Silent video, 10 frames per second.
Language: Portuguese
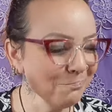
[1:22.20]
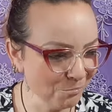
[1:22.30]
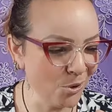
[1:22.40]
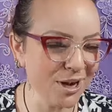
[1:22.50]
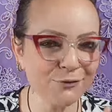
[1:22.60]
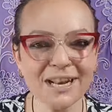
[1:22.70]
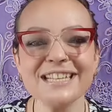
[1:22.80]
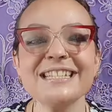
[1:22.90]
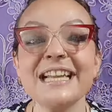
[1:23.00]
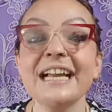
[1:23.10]
Bora falar
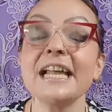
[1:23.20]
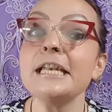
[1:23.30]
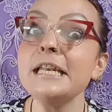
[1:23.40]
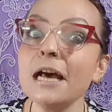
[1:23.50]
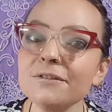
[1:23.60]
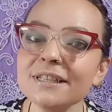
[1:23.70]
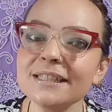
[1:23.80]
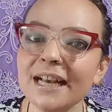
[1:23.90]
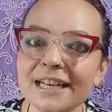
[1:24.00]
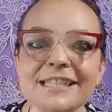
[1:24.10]
de esteca. Não se
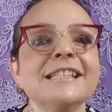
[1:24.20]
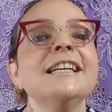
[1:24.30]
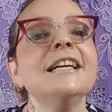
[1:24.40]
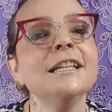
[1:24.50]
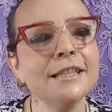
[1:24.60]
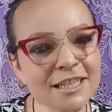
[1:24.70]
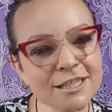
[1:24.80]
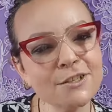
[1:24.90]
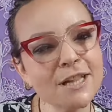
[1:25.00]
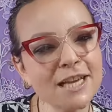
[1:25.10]
esquece Deixa
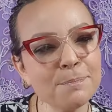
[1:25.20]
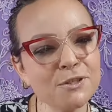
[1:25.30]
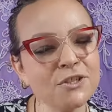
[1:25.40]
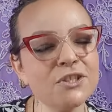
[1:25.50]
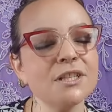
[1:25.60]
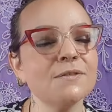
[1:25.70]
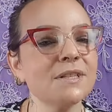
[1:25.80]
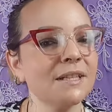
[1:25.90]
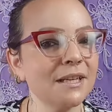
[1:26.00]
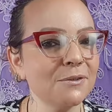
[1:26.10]
seu like pra titia se
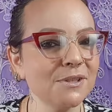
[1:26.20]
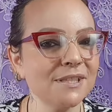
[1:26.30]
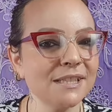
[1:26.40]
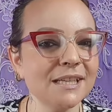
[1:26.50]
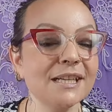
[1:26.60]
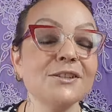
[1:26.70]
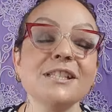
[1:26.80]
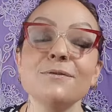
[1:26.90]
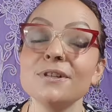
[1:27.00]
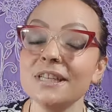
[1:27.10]
você tá gostando,
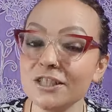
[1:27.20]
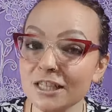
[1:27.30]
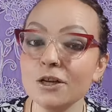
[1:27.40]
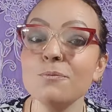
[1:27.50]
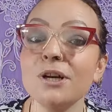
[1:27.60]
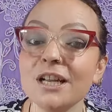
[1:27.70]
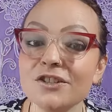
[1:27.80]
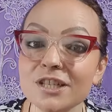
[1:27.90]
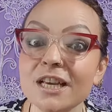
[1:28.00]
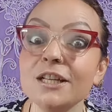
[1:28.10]
se você já deu uma
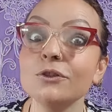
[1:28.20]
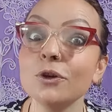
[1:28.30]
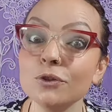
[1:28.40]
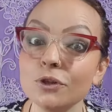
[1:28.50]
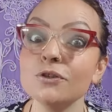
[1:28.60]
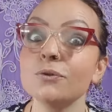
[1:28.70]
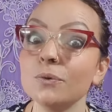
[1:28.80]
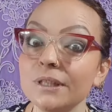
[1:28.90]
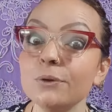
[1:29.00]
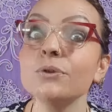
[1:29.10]
olhadinha em todo o nosso
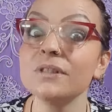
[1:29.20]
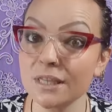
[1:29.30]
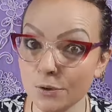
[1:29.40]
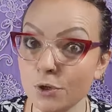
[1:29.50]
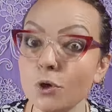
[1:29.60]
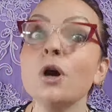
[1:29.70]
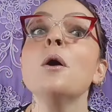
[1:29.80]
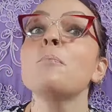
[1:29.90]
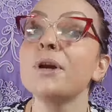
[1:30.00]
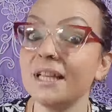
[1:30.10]
conteúdo, você olhou,
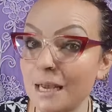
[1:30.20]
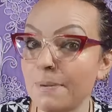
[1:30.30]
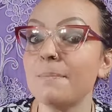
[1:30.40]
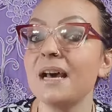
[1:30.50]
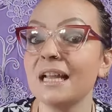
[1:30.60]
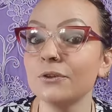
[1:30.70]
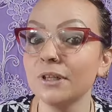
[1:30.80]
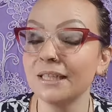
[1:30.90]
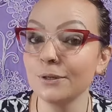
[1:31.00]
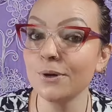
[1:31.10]
porque dá pra
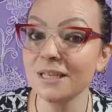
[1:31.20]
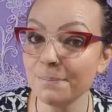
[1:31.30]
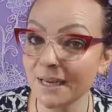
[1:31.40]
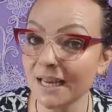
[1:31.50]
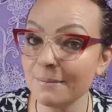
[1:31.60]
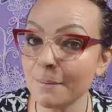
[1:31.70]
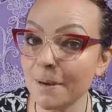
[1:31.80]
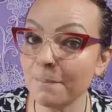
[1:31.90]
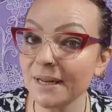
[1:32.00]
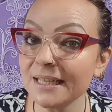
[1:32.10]
maratonar, tem coisa pra caramba pra
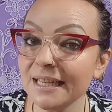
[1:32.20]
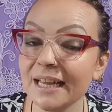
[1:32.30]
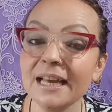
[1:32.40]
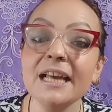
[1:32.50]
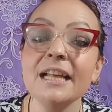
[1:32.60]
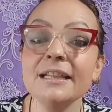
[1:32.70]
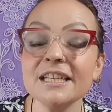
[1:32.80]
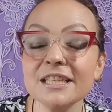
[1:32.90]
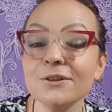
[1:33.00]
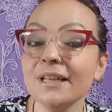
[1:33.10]
aprender.
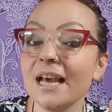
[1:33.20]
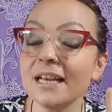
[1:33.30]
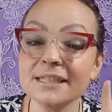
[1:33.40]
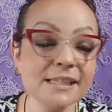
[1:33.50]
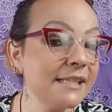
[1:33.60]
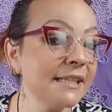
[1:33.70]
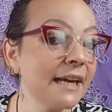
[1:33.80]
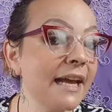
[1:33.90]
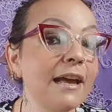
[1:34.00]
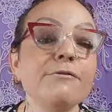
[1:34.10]
Deixa seu like, se
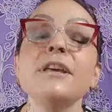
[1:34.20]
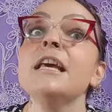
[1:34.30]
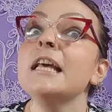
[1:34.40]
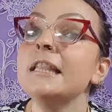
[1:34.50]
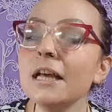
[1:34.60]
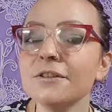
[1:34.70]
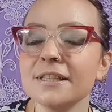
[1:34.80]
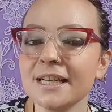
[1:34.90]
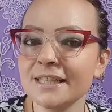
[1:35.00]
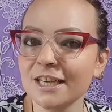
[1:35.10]
inscreve. Não se
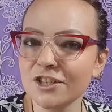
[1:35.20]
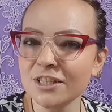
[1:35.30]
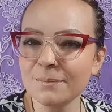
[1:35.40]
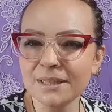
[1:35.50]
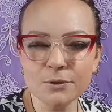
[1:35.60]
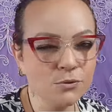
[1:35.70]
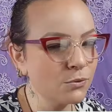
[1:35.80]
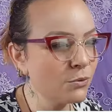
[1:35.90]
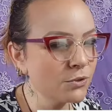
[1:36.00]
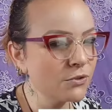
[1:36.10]
esqueça que a gente também tem uns
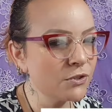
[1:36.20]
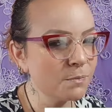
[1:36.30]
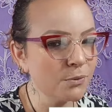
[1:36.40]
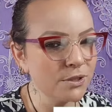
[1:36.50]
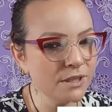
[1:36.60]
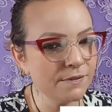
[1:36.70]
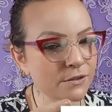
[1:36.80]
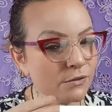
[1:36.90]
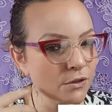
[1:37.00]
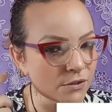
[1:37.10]
cursos disponíveis
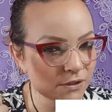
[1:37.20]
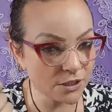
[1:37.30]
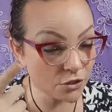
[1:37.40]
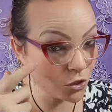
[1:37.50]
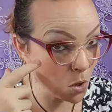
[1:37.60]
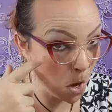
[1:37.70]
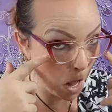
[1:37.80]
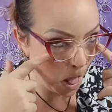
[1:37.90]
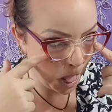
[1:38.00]
no nosso site Ó,